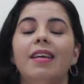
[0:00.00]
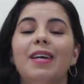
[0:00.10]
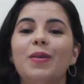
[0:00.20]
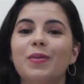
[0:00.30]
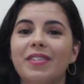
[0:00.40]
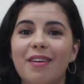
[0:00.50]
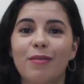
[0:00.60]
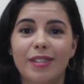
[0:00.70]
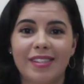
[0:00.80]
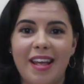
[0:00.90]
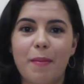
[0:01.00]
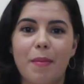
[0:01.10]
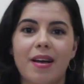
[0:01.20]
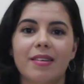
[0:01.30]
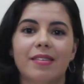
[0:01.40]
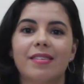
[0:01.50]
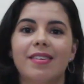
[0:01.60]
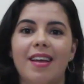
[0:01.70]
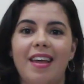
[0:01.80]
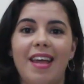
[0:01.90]
E eu não sei você,
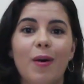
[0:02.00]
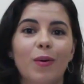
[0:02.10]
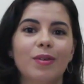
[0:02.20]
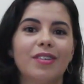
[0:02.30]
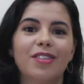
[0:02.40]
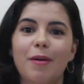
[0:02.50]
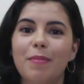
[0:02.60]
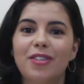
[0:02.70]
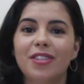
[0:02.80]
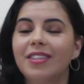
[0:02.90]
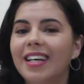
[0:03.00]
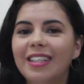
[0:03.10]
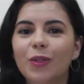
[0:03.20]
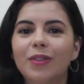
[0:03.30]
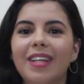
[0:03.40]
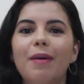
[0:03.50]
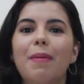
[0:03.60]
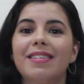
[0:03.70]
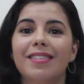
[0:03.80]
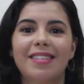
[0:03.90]
mas eu já pedi tanto ter
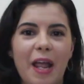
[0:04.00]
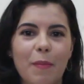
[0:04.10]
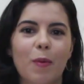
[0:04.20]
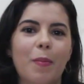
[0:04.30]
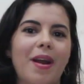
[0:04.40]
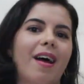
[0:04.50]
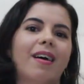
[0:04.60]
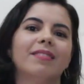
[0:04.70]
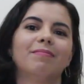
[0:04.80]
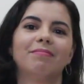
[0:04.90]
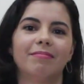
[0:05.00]
mais tempo para